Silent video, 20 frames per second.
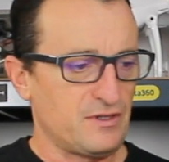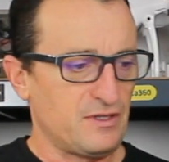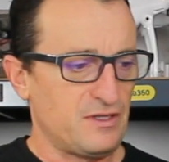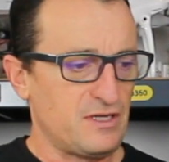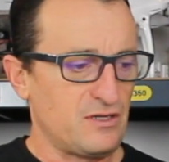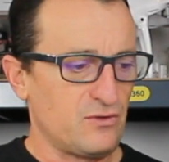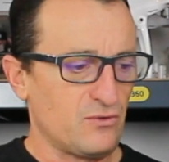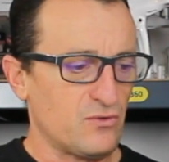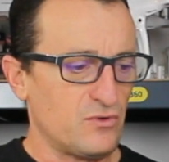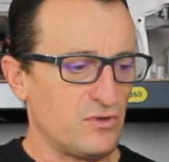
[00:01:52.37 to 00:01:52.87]

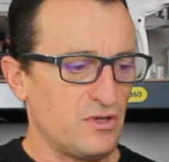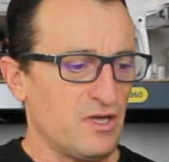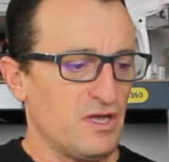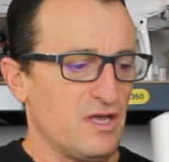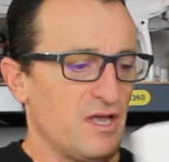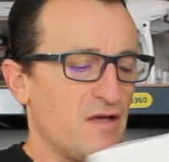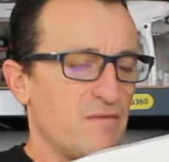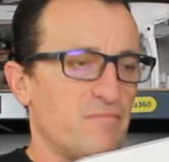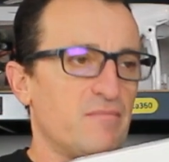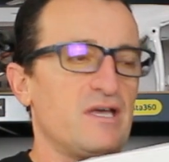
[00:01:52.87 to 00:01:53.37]
les drones.
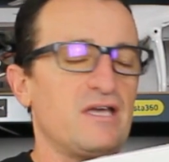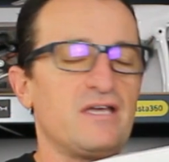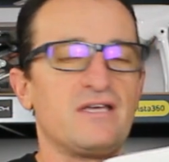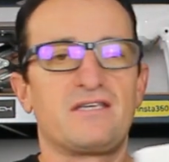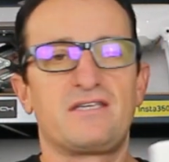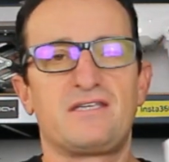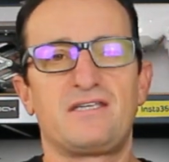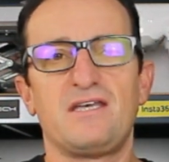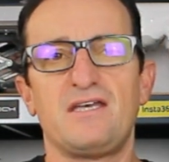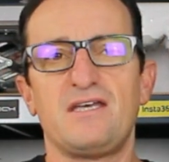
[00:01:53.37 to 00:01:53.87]
Mais
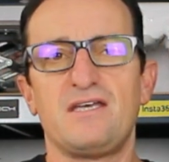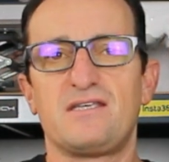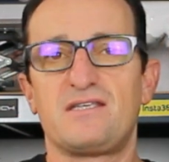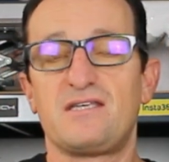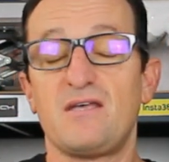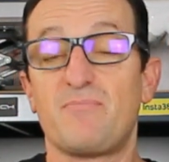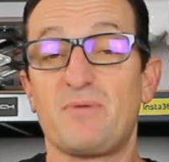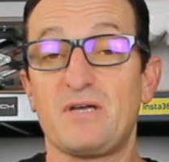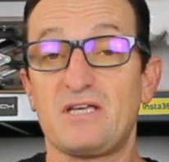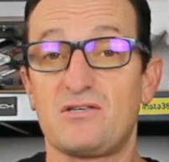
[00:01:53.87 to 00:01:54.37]

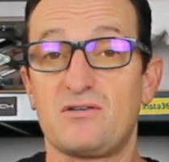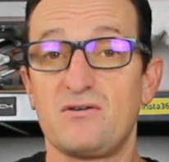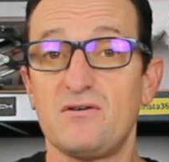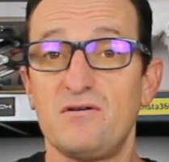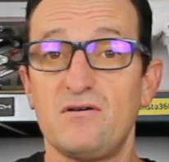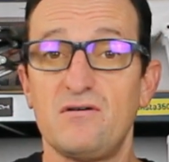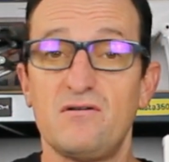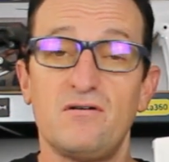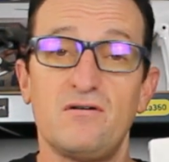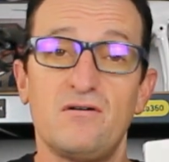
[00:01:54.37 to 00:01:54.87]
c'est parce
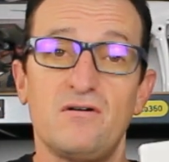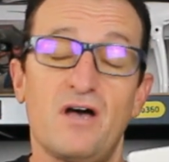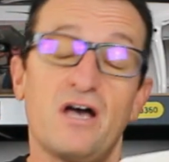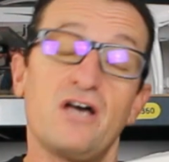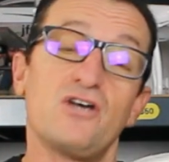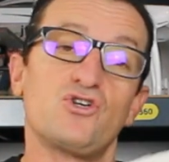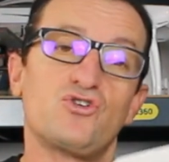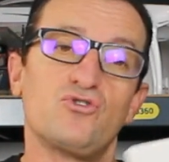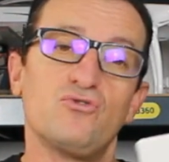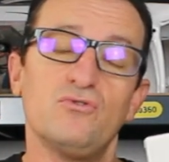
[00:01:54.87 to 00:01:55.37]
que
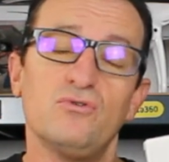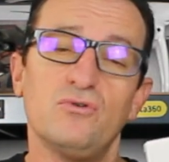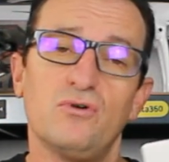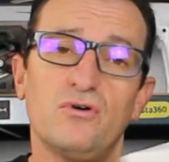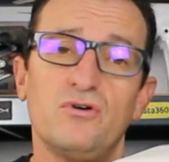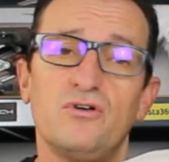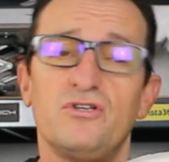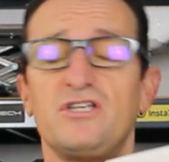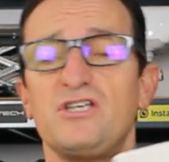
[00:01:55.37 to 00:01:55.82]
un jour